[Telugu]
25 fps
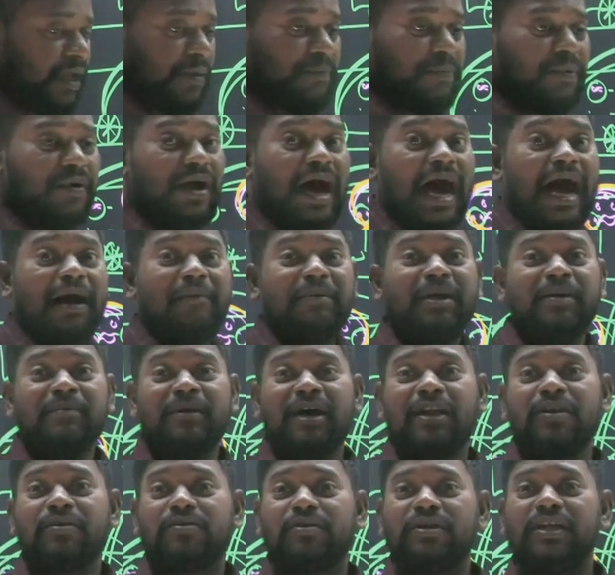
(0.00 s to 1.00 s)
ఇప్పుడు ఆమె
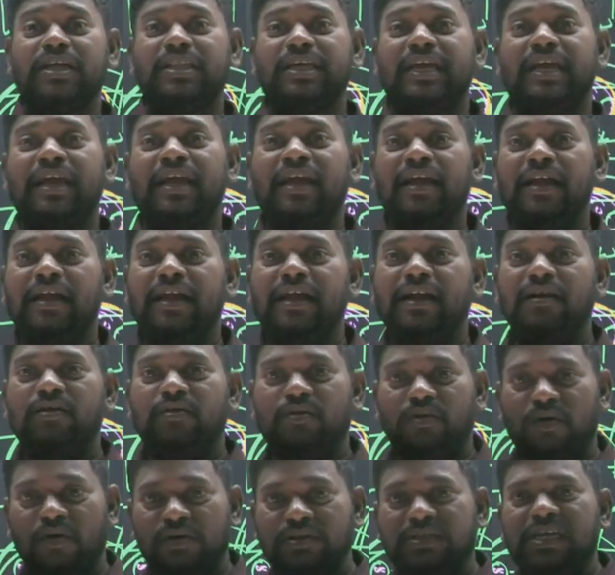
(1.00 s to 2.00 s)
ఏమనుకున్నది వీడు
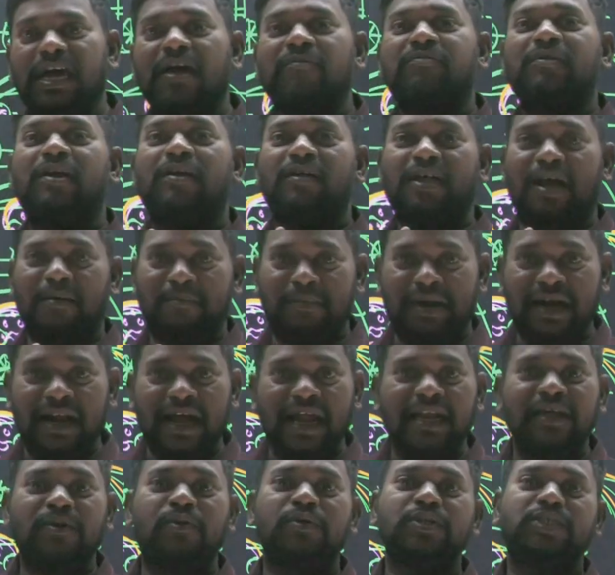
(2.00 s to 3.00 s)
రోజా ఫ్లవర్
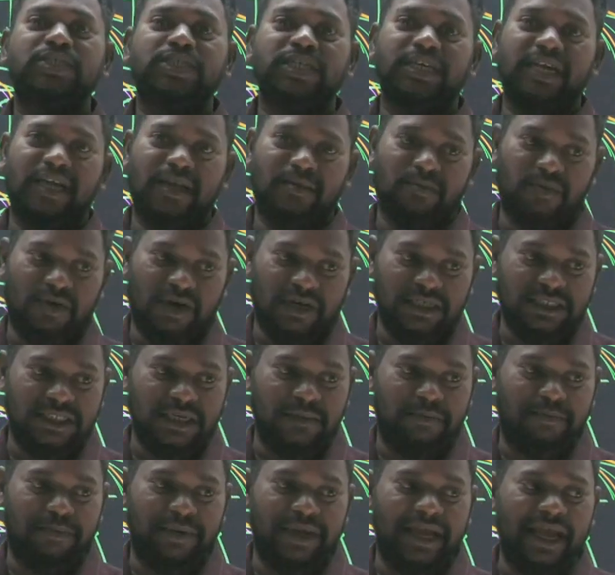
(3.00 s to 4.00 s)
అమ్మడానికి వచ్చిండేమో అని
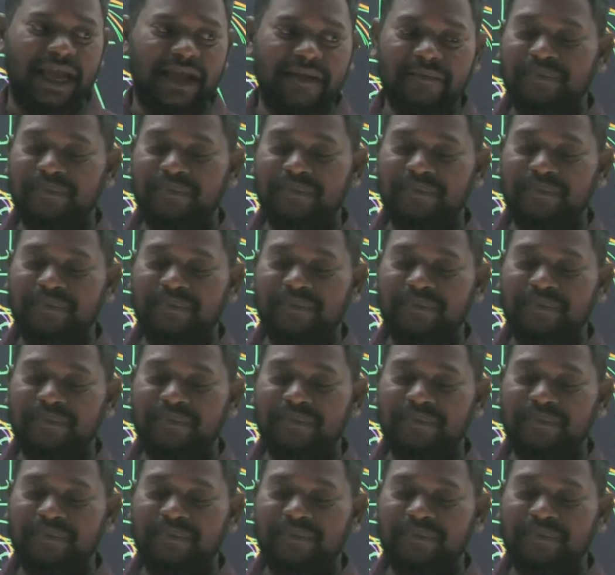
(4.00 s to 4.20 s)
చెప్పి